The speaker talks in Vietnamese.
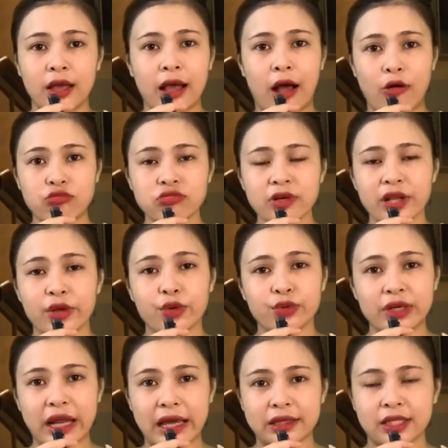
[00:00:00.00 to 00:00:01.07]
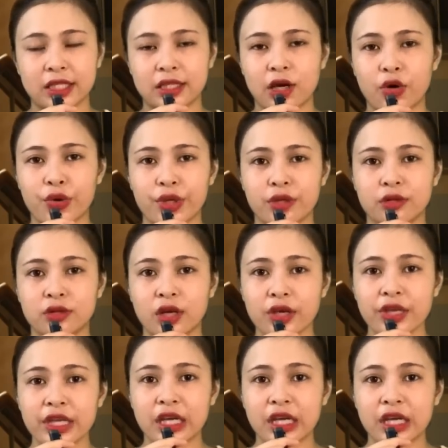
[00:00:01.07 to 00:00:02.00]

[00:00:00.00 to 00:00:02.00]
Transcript: Không điều tra thì thôi, tới